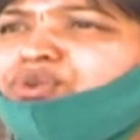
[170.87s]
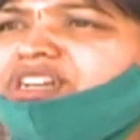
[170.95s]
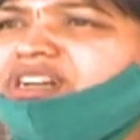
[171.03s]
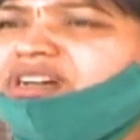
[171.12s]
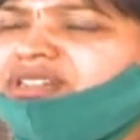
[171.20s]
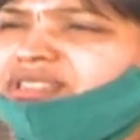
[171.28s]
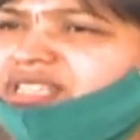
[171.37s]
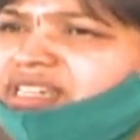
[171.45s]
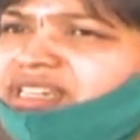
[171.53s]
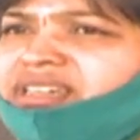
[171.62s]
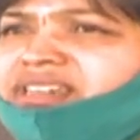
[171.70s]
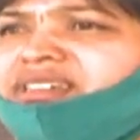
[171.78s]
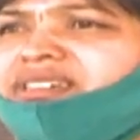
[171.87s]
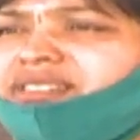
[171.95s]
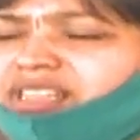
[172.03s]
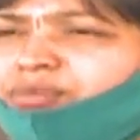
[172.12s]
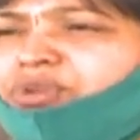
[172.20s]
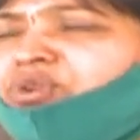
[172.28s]
కూడా దీనికి
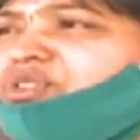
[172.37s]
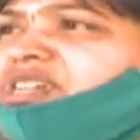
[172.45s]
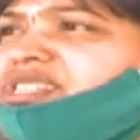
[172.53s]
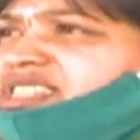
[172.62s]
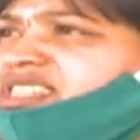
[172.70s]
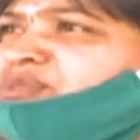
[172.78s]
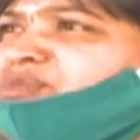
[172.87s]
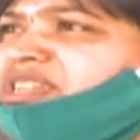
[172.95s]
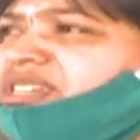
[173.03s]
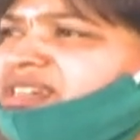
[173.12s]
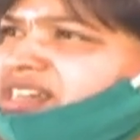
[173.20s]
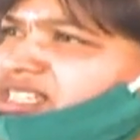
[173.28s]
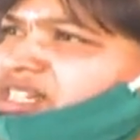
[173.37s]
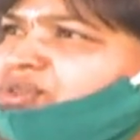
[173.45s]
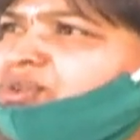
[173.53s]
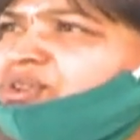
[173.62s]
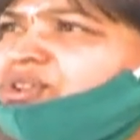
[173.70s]
తప్పకుండా చేద్దామని అన్నారు